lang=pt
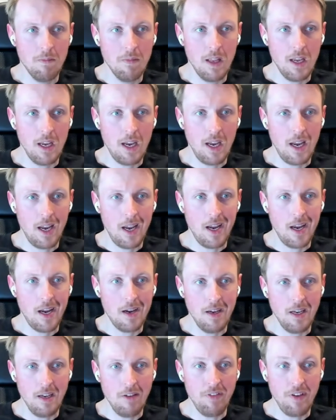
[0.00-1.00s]
é,
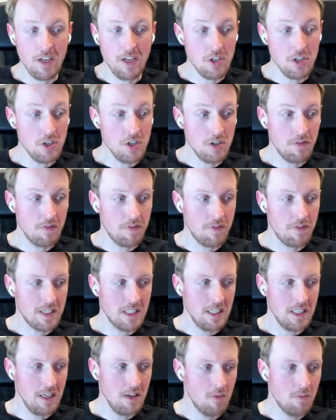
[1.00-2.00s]
enfim, a gente
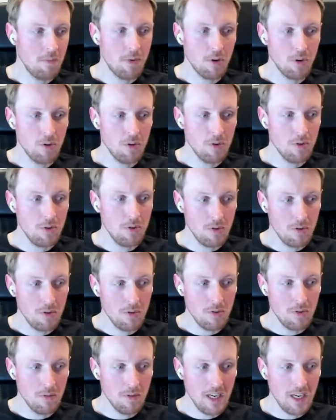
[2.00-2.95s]
fazia um produto